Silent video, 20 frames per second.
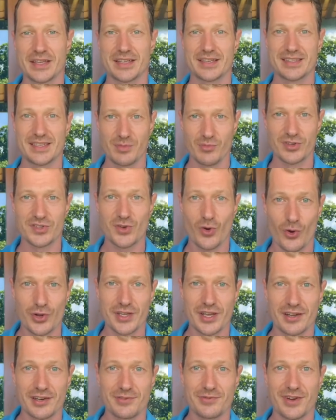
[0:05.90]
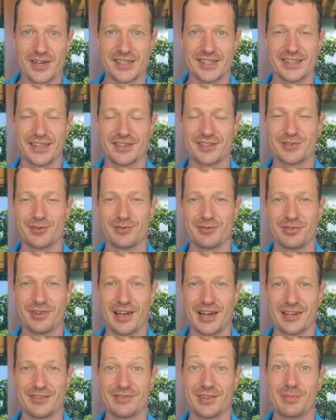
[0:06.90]
Das sehen wir uns heute an den Faszinationen
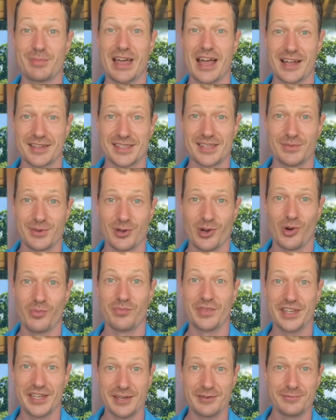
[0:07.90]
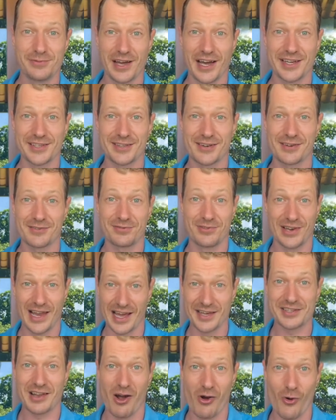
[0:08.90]
Freiheit. von dem herzlich willkommen wie jeden Freitag,
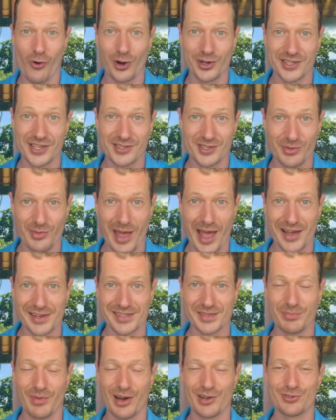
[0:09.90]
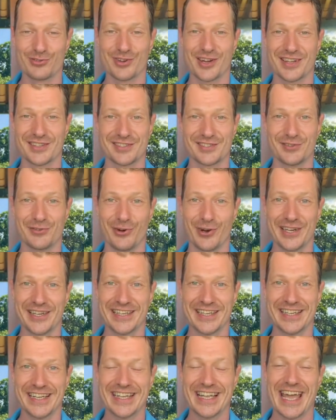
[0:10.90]
vielleicht auch heute zum ersten Mal und ganz neu.
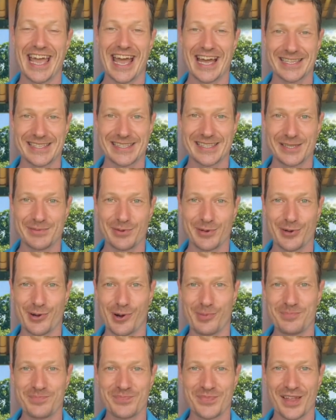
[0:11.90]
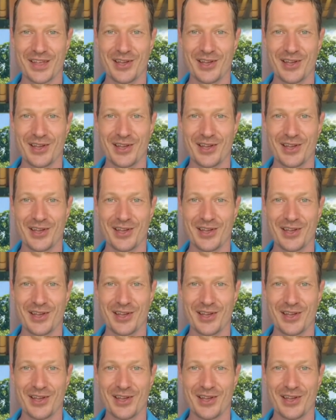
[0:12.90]
Herzlich willkommen.